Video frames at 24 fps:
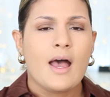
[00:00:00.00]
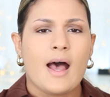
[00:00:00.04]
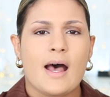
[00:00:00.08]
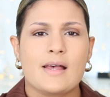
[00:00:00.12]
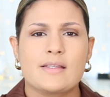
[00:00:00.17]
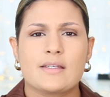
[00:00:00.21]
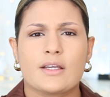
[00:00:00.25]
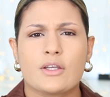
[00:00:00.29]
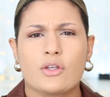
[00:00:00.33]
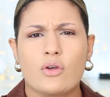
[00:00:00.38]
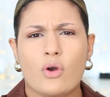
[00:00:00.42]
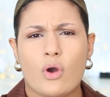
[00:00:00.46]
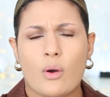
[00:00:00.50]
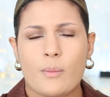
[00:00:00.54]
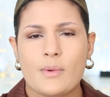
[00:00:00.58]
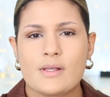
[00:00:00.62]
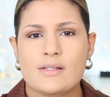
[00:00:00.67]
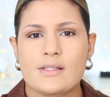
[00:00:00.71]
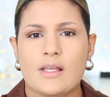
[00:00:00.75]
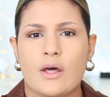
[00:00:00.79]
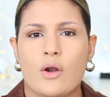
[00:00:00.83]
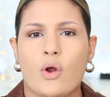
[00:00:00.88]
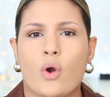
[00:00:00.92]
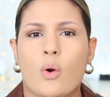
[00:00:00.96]
Así que ellos
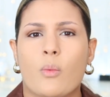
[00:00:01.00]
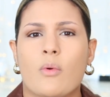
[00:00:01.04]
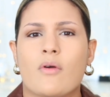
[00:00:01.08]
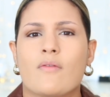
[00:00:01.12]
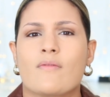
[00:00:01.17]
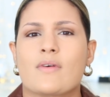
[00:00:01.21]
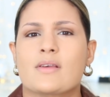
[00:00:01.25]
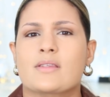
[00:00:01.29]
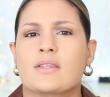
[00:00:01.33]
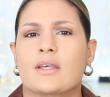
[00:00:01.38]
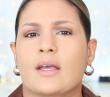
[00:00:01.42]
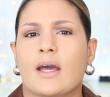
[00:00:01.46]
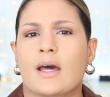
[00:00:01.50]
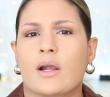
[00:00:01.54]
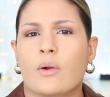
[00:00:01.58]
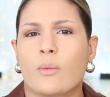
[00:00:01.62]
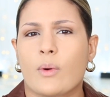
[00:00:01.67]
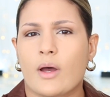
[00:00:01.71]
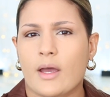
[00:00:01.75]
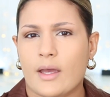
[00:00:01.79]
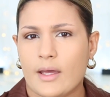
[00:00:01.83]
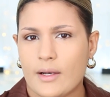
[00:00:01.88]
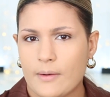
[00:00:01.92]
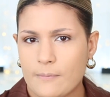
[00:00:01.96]
comenzaron como a
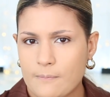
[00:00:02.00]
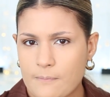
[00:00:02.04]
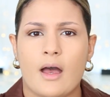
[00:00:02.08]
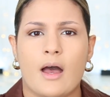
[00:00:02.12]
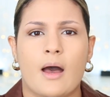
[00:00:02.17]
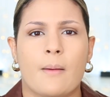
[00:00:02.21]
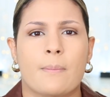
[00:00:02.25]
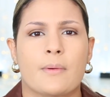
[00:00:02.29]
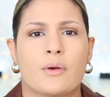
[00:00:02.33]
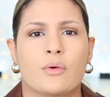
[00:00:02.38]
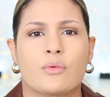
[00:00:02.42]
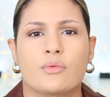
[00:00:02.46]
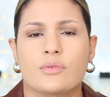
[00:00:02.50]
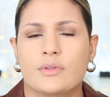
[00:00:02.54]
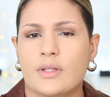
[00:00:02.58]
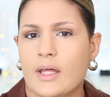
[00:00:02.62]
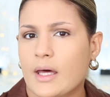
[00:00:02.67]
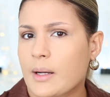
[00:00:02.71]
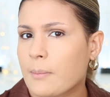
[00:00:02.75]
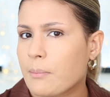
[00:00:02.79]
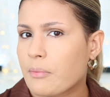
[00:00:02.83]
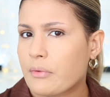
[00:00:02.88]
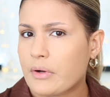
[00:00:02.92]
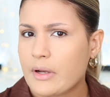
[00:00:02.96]
investigarlo a él, a
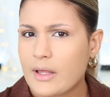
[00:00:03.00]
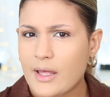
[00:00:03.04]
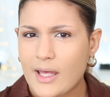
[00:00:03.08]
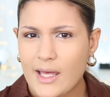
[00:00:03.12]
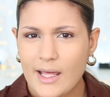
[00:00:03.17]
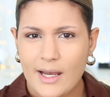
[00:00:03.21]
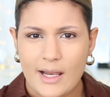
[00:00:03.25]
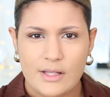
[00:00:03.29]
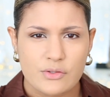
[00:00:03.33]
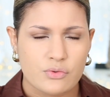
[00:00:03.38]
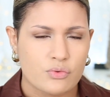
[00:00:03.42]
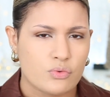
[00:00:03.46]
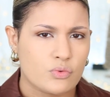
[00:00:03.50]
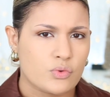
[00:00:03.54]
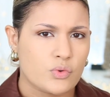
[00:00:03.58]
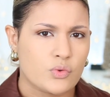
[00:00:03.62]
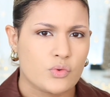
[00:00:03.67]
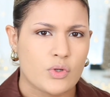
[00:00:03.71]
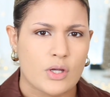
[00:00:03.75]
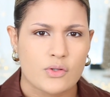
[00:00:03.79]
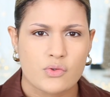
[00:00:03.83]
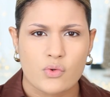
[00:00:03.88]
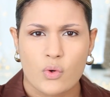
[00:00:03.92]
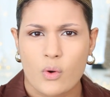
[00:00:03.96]
preguntar por él, a,
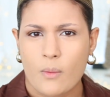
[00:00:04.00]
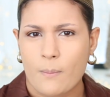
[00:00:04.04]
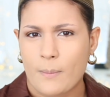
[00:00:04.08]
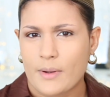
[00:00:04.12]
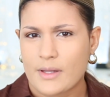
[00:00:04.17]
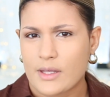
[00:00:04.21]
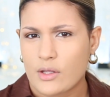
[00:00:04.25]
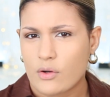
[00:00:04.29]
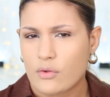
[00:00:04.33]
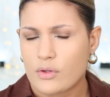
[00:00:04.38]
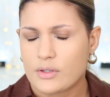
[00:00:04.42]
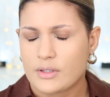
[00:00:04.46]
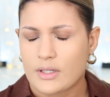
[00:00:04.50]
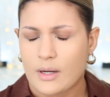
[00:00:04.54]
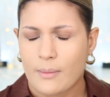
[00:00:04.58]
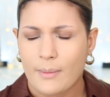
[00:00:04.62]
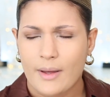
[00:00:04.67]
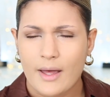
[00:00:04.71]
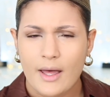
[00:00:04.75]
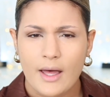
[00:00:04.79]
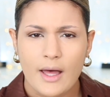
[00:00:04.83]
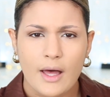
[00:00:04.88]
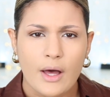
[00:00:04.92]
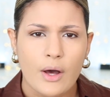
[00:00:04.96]
sus compañeros de
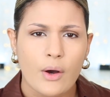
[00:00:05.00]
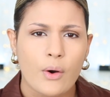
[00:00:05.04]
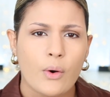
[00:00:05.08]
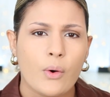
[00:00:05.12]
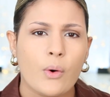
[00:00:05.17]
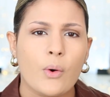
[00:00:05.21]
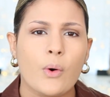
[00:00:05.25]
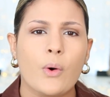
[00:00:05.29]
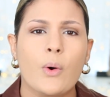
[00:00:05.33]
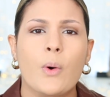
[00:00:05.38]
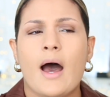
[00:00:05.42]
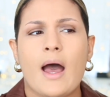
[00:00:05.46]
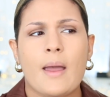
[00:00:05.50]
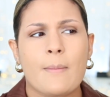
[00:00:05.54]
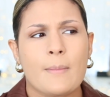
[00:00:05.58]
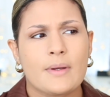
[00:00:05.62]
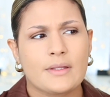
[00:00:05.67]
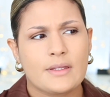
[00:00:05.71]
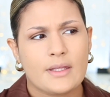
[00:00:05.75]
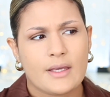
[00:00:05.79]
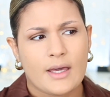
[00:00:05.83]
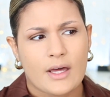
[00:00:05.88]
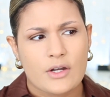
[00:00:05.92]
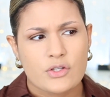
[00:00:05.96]
trabajo, a
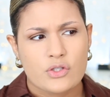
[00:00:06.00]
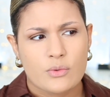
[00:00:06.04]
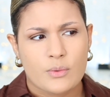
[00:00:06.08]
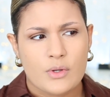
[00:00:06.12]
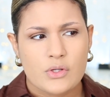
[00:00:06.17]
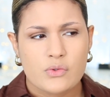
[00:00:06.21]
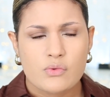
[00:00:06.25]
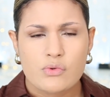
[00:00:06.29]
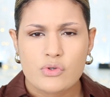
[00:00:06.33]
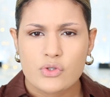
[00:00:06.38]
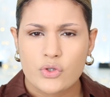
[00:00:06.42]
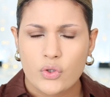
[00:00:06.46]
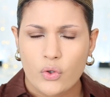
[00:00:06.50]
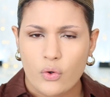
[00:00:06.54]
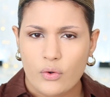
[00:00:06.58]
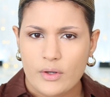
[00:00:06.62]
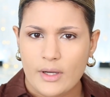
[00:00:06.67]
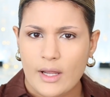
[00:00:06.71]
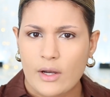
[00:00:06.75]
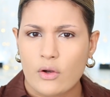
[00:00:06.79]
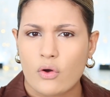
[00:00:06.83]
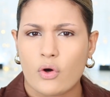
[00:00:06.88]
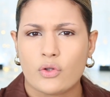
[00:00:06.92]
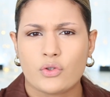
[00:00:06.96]
investigar sobre su
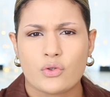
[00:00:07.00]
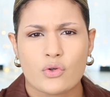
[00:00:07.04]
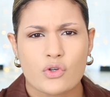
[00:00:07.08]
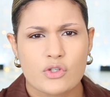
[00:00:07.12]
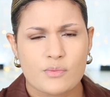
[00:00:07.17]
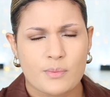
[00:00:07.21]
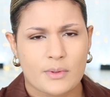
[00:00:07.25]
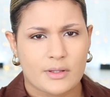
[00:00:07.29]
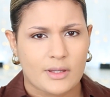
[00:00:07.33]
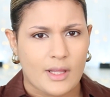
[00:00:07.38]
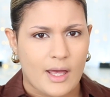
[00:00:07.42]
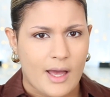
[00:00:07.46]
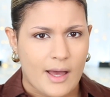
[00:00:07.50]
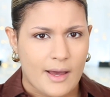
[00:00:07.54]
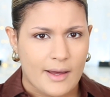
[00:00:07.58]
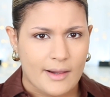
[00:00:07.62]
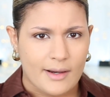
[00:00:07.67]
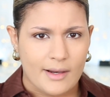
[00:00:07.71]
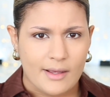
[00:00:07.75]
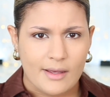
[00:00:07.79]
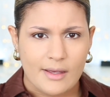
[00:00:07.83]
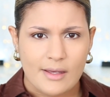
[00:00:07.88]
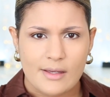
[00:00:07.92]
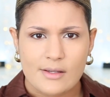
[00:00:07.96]
historia en los otros
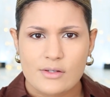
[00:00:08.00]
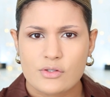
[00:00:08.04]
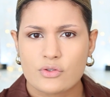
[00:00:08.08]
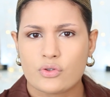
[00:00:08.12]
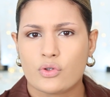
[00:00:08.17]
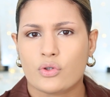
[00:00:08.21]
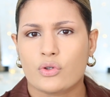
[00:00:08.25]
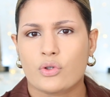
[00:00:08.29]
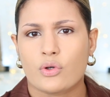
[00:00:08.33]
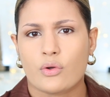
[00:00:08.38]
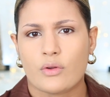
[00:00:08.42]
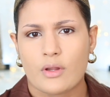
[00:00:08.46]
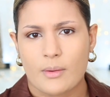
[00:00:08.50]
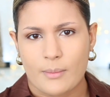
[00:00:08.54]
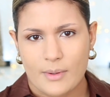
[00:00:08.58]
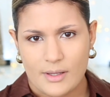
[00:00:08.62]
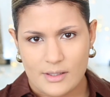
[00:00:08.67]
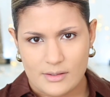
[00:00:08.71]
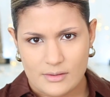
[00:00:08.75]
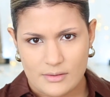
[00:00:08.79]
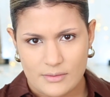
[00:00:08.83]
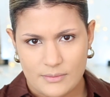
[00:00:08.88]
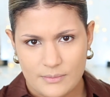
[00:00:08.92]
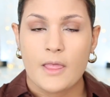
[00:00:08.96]
hospitales, todo lo
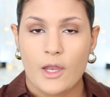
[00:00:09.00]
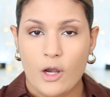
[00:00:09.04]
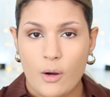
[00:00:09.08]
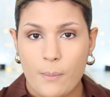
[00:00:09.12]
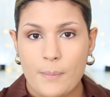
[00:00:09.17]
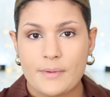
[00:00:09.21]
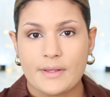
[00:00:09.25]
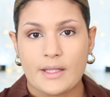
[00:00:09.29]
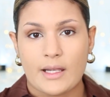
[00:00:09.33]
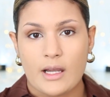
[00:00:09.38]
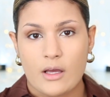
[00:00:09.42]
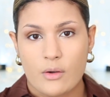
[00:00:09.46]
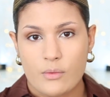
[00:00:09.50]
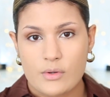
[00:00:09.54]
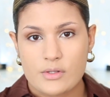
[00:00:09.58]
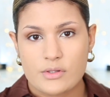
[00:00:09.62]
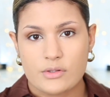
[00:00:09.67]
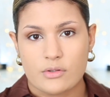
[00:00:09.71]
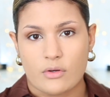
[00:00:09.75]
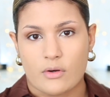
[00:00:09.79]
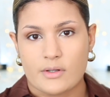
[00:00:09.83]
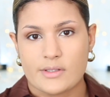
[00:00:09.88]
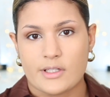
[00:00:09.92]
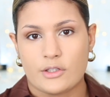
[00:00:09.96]
demás. El hospital en
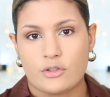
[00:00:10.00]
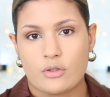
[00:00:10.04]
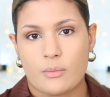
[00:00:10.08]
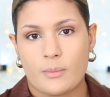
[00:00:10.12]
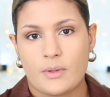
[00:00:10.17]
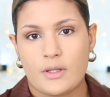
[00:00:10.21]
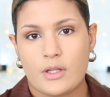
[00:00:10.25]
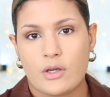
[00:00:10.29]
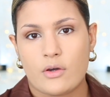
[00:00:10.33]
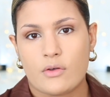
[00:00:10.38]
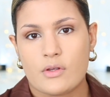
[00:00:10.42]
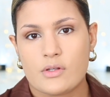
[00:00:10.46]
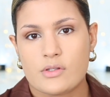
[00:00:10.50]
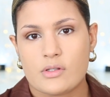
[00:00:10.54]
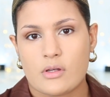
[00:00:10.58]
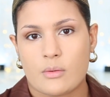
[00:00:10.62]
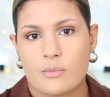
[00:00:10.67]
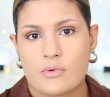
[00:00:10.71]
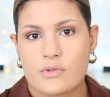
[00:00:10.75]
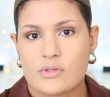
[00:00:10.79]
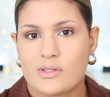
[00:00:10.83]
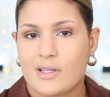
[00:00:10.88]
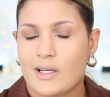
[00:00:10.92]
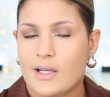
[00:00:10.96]
cuestión, el Centro Médico de
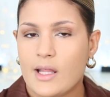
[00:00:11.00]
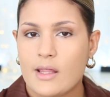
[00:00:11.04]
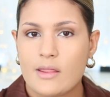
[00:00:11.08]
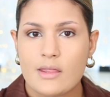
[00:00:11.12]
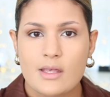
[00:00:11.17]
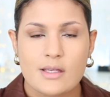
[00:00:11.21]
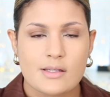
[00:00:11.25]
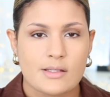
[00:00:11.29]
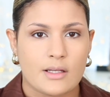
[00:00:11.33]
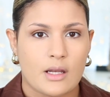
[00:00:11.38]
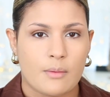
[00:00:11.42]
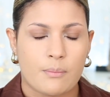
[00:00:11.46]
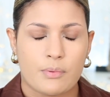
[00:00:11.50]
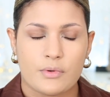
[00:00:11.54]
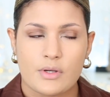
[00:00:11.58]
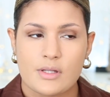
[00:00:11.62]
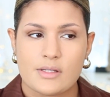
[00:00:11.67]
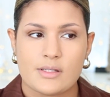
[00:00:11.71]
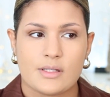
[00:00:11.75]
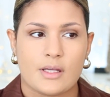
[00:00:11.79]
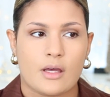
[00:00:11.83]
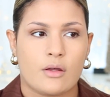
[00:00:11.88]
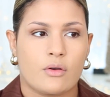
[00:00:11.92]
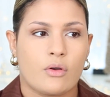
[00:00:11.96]
Somerset, les dice a la
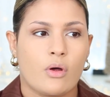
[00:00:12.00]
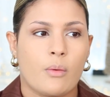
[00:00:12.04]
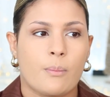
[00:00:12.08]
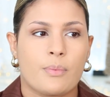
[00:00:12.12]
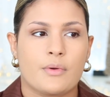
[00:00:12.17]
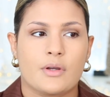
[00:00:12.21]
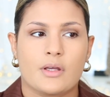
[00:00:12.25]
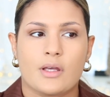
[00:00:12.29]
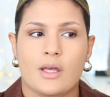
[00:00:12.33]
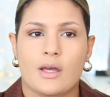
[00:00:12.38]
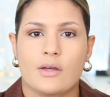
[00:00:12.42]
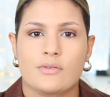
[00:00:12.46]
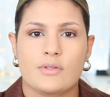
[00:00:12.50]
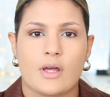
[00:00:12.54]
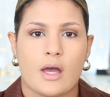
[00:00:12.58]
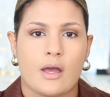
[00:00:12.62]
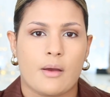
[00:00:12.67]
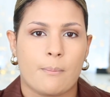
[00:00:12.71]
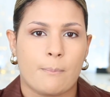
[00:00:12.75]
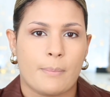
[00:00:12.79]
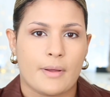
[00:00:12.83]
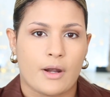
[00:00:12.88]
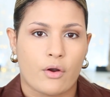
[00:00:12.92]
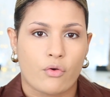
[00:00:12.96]
policía, no, pero es que, o
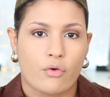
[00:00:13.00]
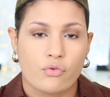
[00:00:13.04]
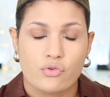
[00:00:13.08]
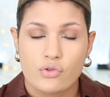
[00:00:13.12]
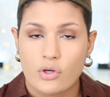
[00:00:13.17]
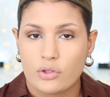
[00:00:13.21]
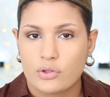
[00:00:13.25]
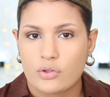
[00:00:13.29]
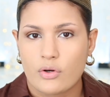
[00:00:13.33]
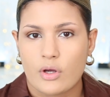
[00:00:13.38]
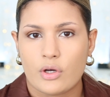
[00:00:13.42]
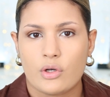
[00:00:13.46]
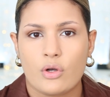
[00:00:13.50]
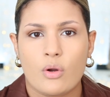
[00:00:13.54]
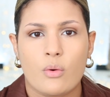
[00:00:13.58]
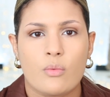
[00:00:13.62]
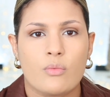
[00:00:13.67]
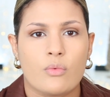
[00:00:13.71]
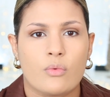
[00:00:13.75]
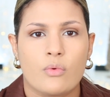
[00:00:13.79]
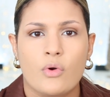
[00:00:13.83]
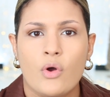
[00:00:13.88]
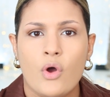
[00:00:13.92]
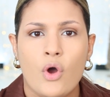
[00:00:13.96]
sea, para nosotros él
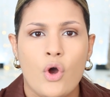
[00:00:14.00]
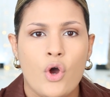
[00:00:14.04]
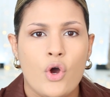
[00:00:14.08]
no,